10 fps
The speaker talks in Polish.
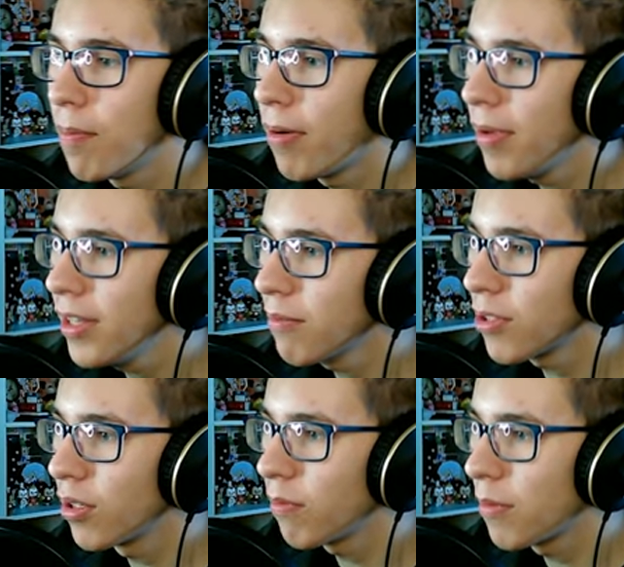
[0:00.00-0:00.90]
pamiętam
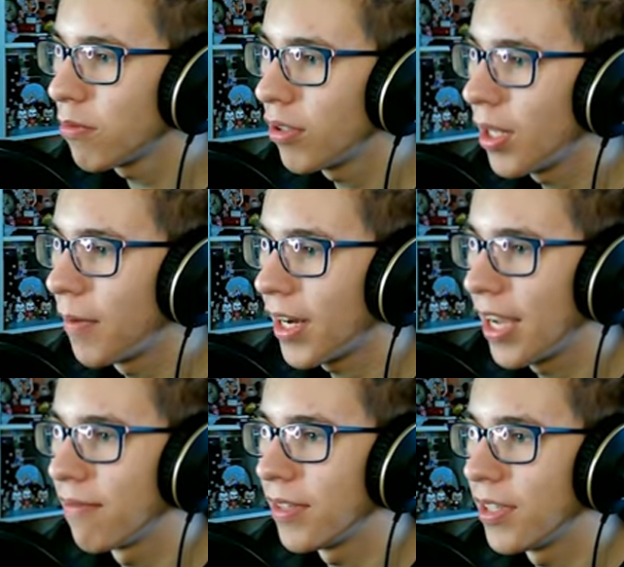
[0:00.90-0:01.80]
skąd mam złote
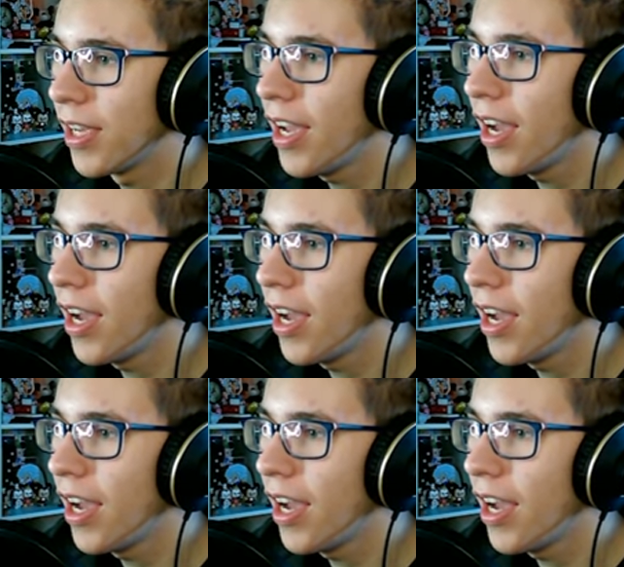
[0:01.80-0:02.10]
marchewki, nie?